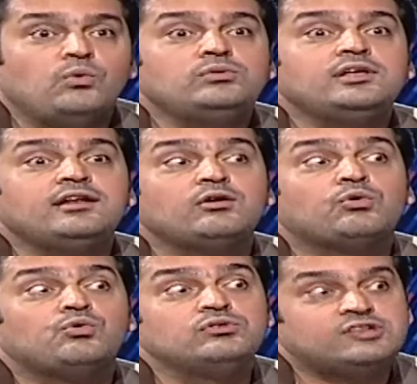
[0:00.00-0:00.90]
उधर
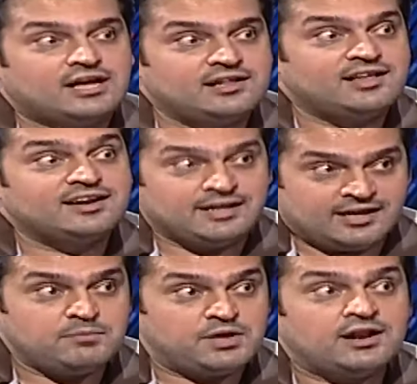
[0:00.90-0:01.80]
खून से ख़त लिख
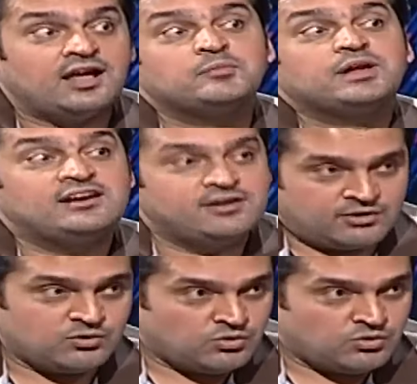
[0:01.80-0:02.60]
के मेरे नाम के एडिटर